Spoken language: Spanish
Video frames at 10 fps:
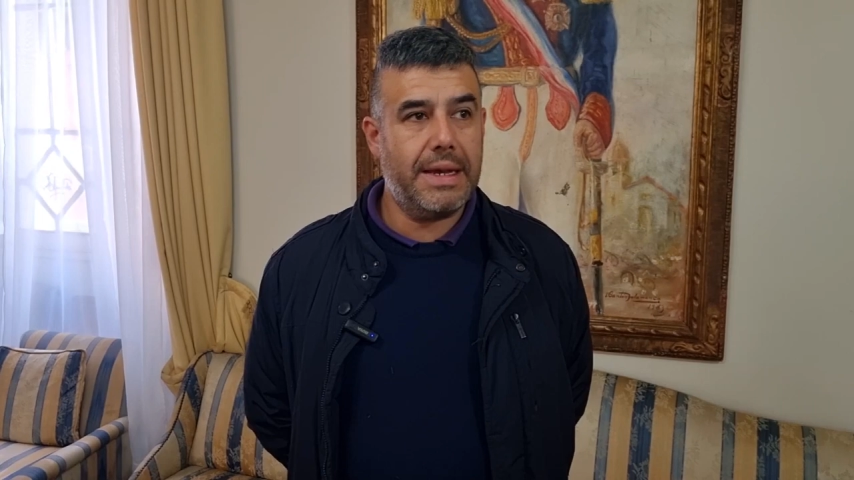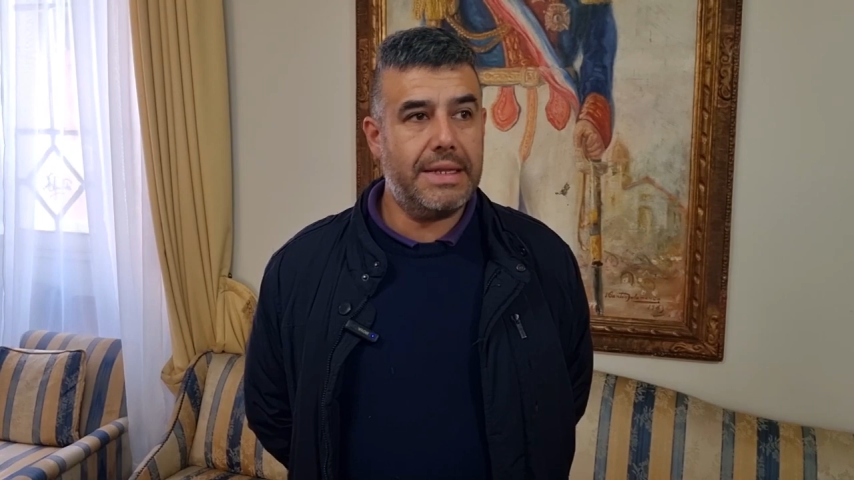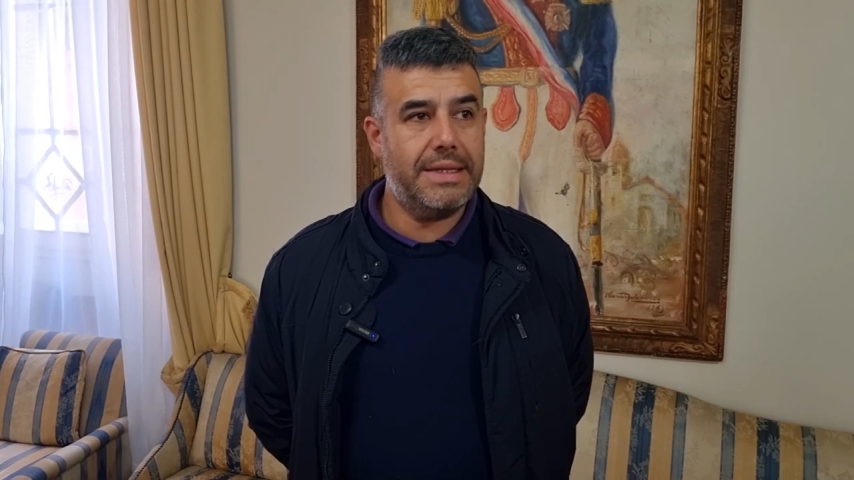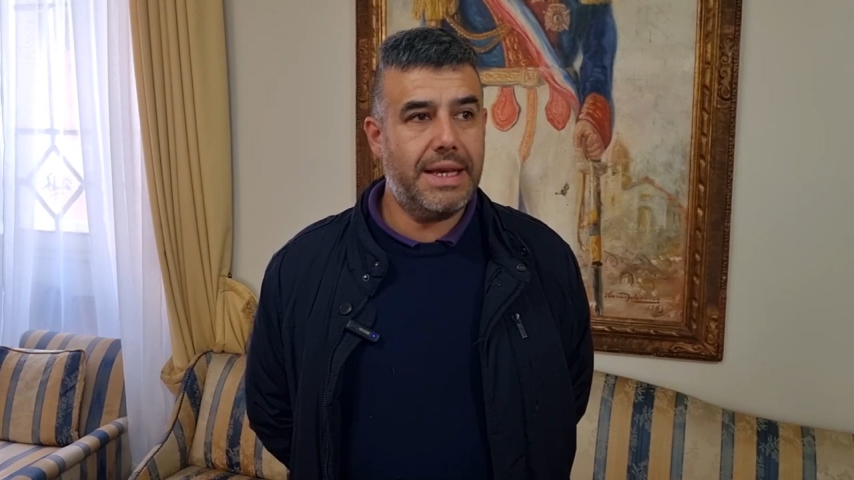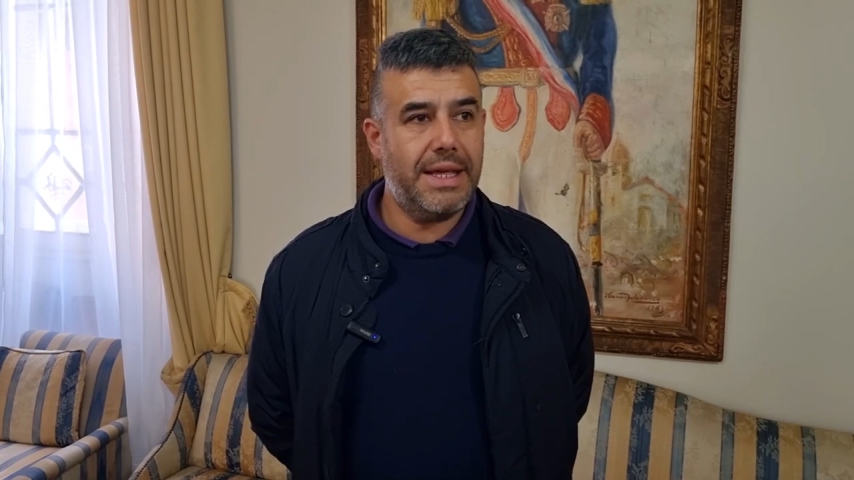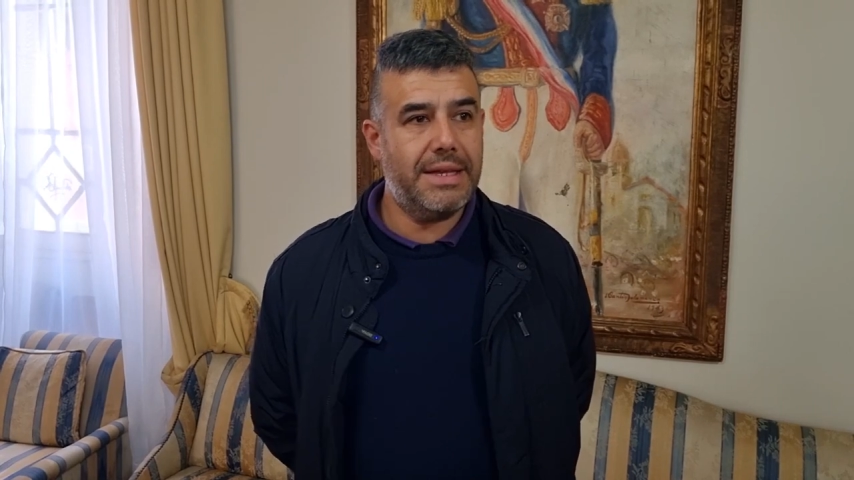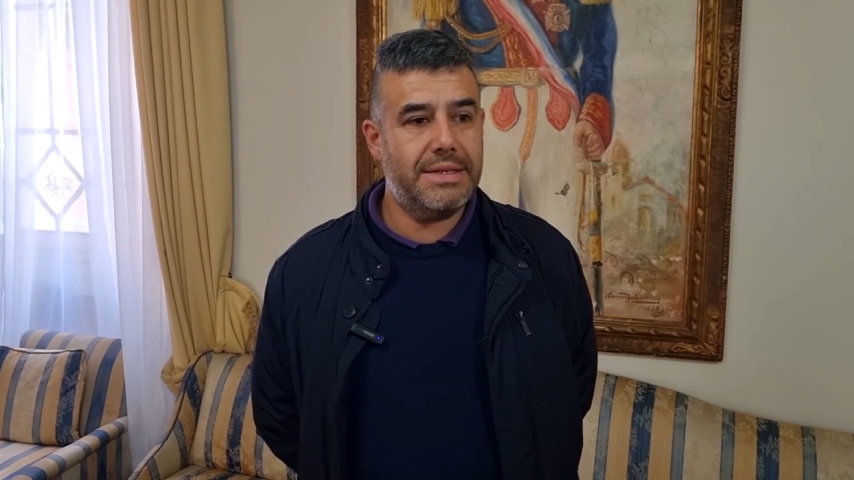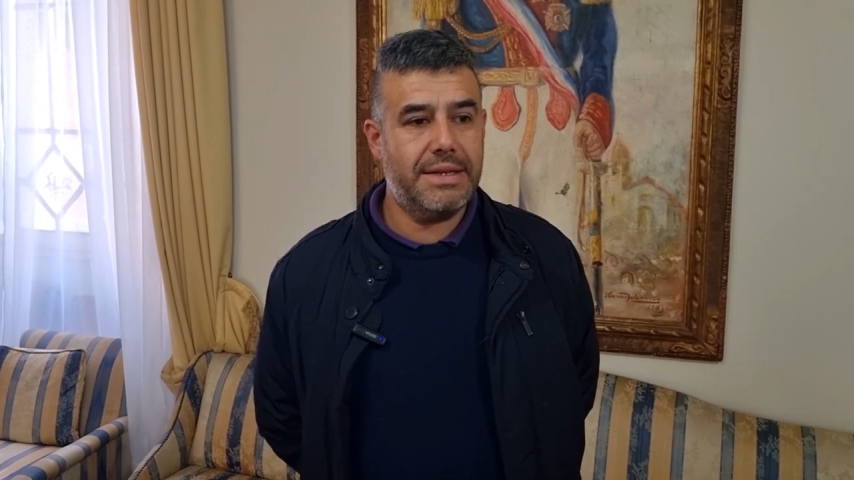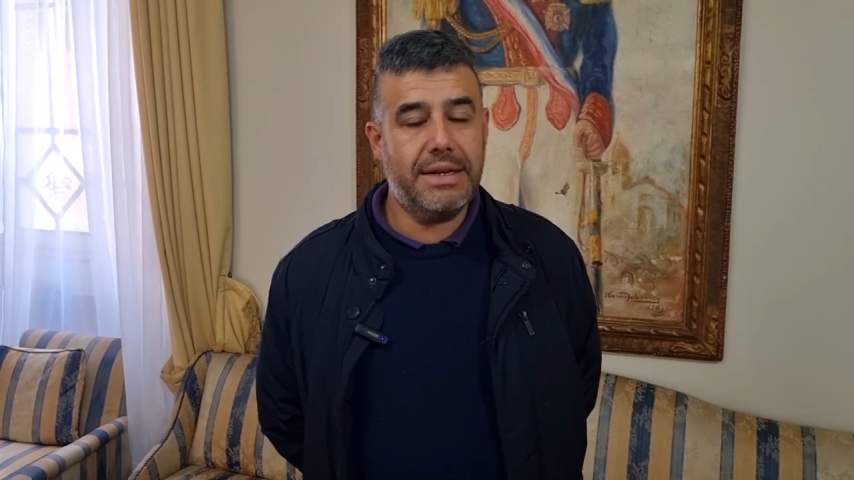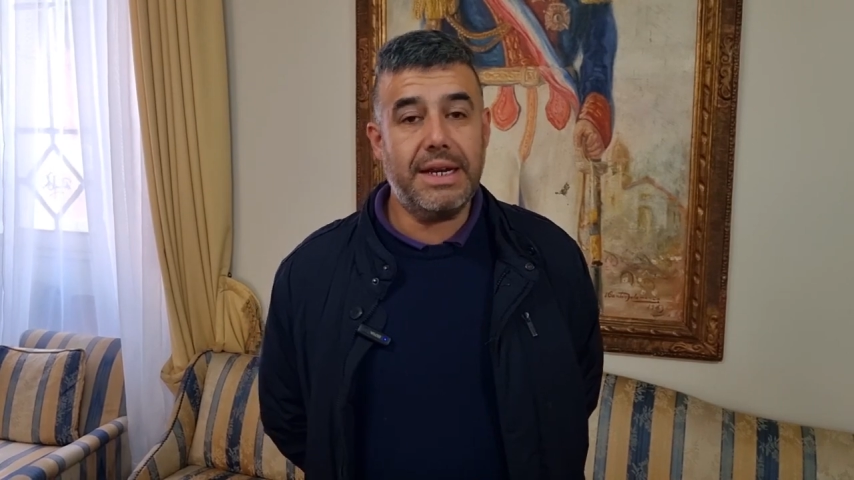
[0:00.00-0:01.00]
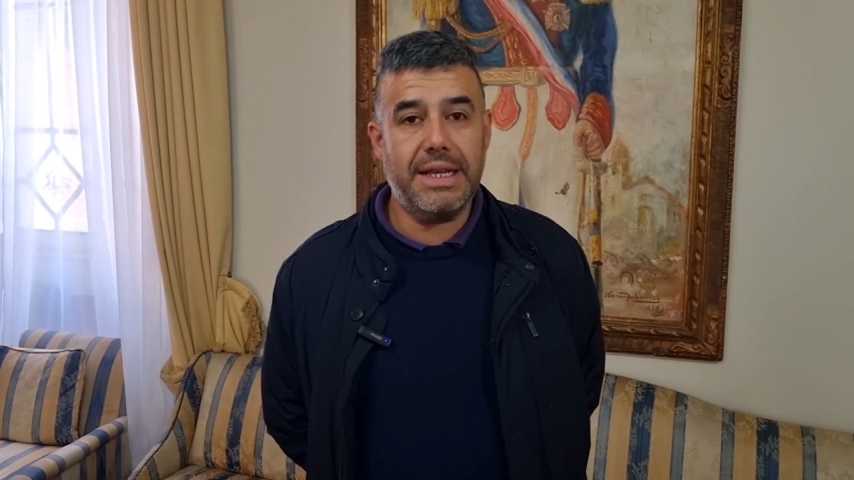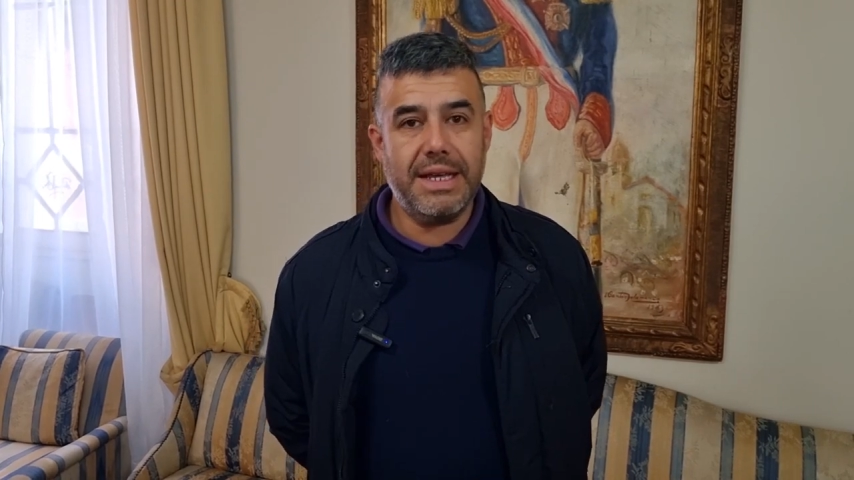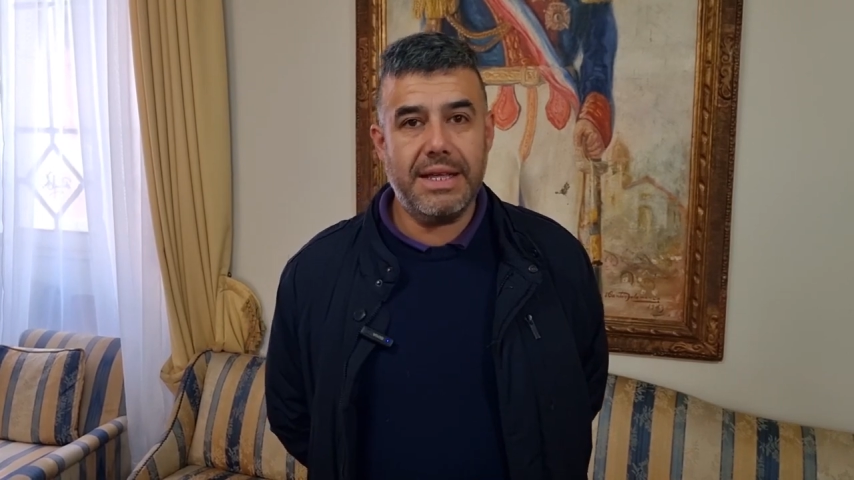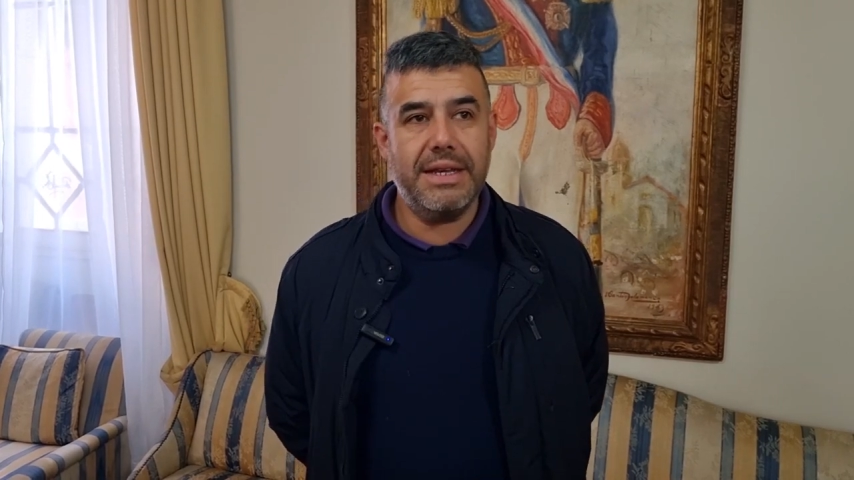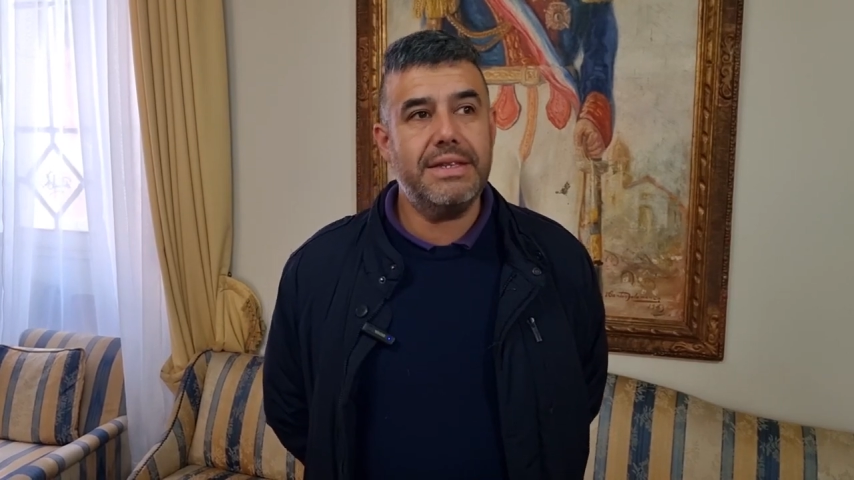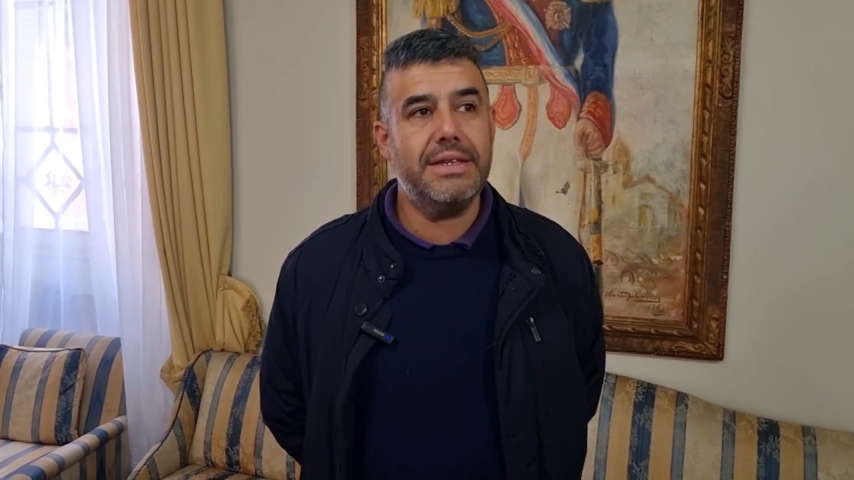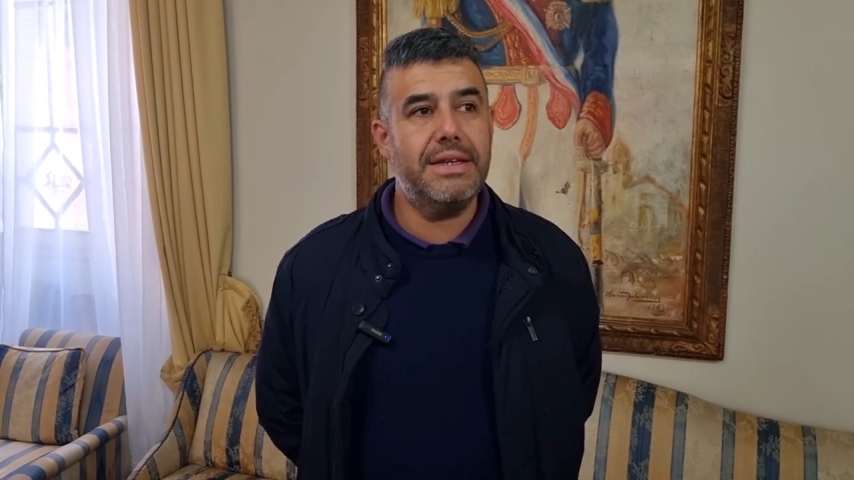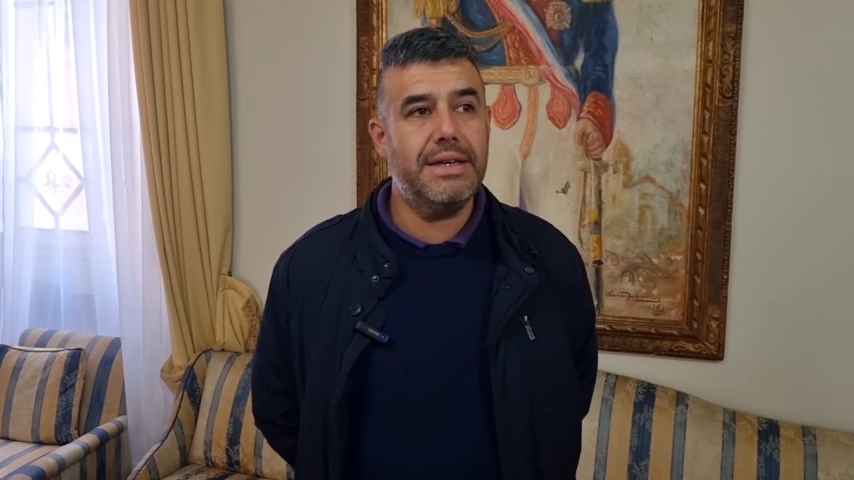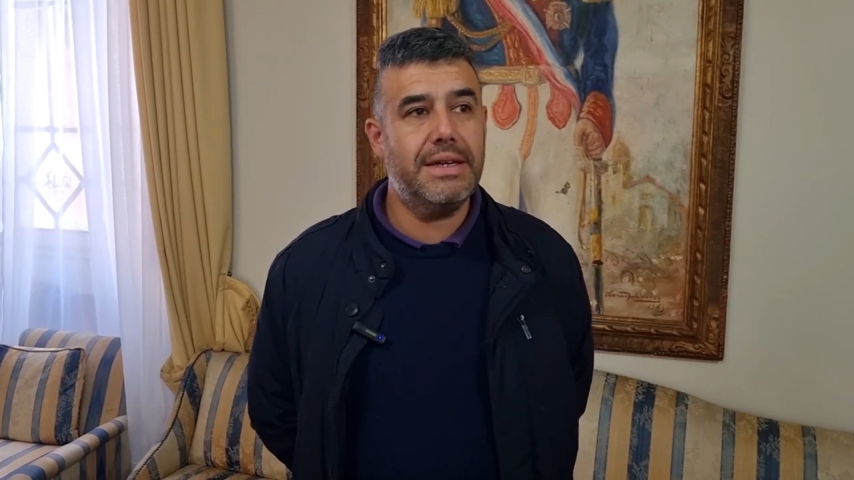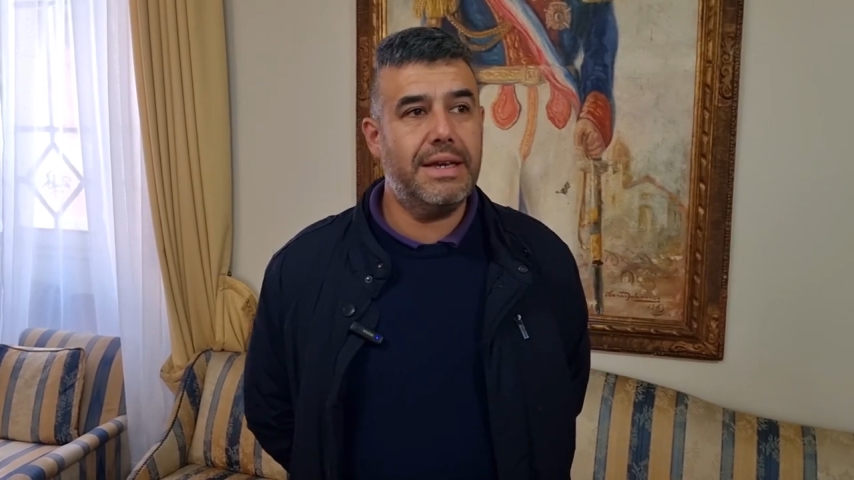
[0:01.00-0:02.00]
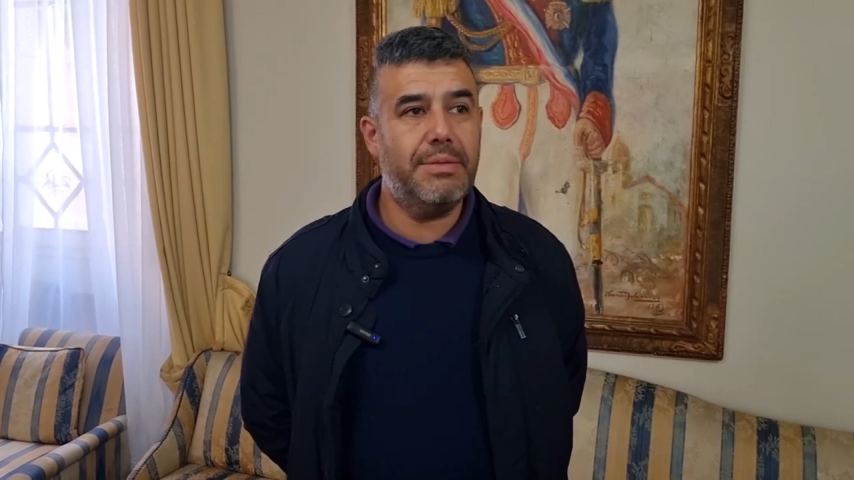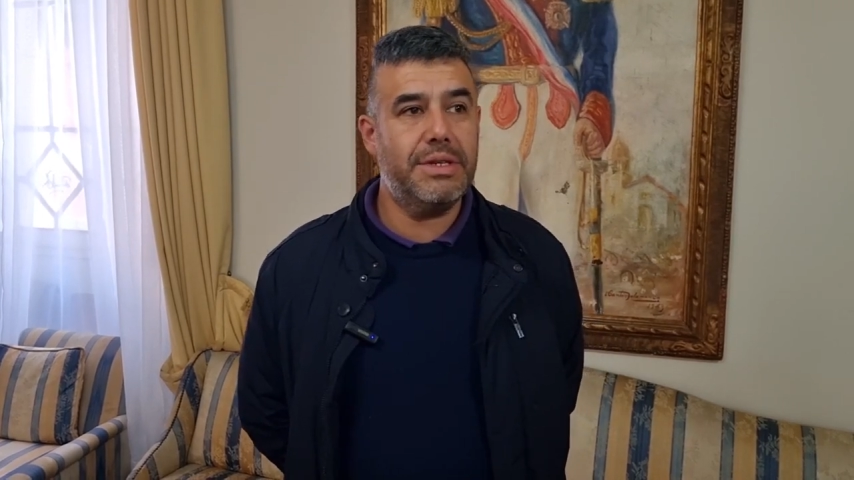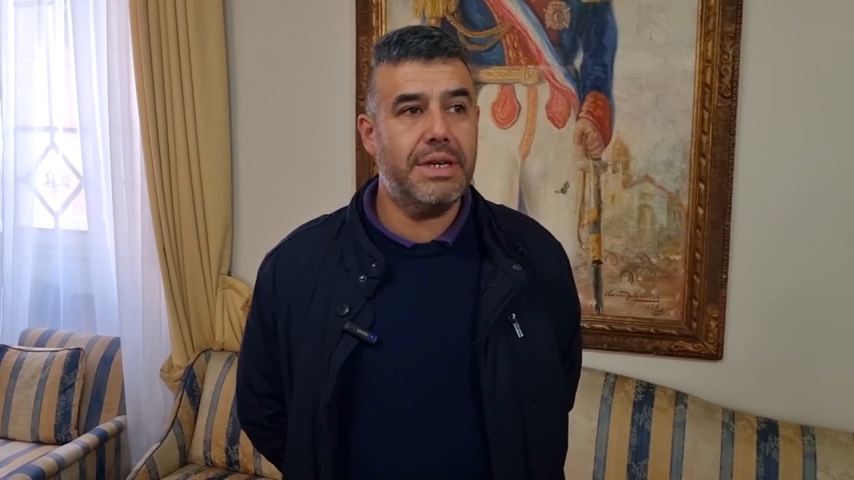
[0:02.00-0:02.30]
cantadas, relatadas eh, y